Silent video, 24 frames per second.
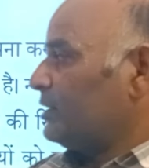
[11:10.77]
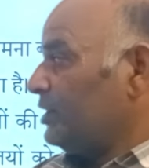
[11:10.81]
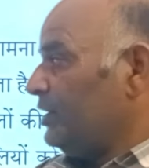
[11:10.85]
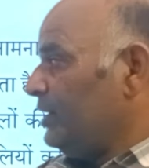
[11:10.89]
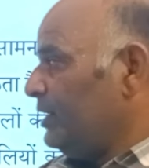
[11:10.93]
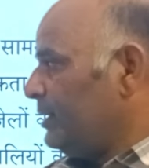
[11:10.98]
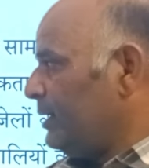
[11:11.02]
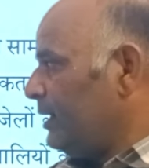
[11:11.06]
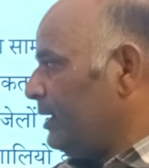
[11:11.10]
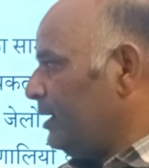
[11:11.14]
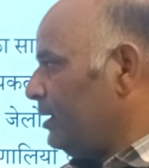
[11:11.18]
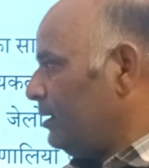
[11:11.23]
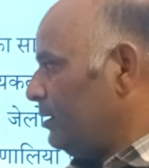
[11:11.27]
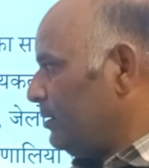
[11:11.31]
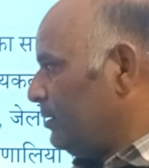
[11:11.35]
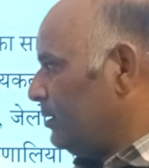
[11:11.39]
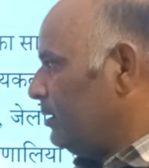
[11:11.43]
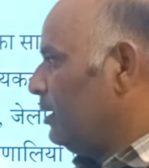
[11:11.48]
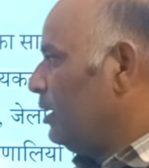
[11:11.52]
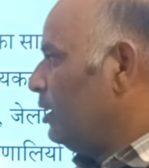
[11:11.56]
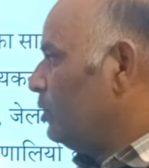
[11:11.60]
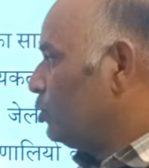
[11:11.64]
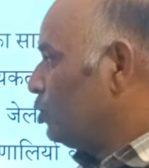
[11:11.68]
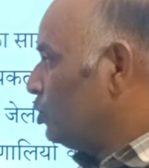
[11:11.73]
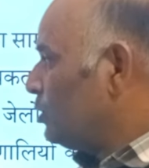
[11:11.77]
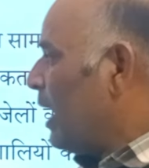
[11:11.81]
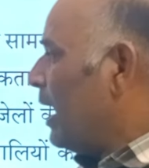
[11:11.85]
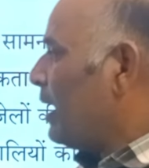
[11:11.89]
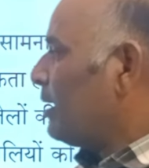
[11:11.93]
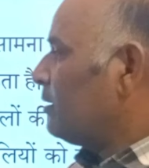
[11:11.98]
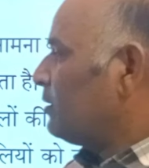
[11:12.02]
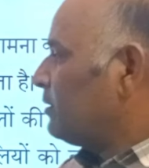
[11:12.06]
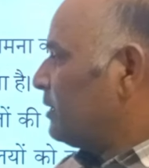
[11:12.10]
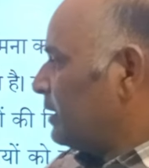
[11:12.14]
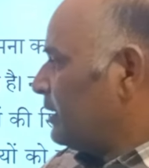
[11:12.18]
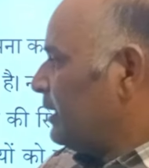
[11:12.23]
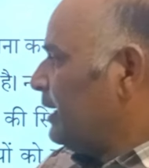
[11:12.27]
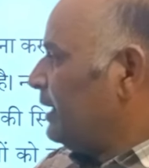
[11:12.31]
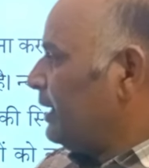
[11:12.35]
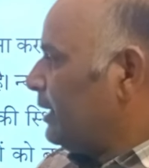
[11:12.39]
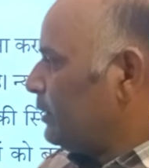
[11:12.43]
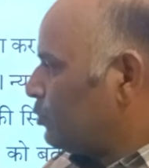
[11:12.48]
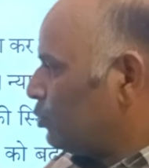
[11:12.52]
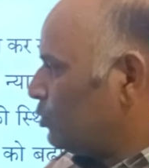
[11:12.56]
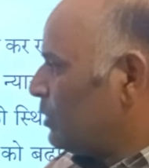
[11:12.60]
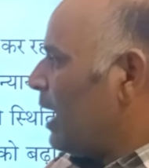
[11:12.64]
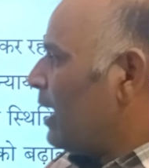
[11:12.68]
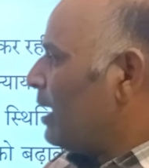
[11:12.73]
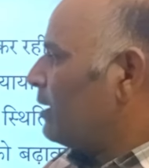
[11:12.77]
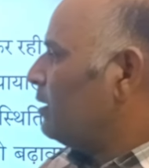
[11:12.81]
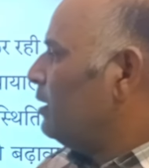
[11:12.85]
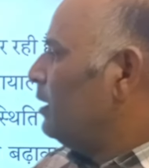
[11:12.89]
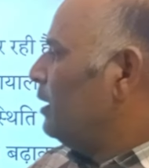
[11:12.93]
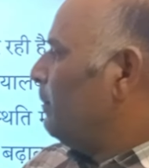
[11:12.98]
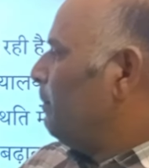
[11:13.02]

तकनीकी सुधार तकनीकी सुधार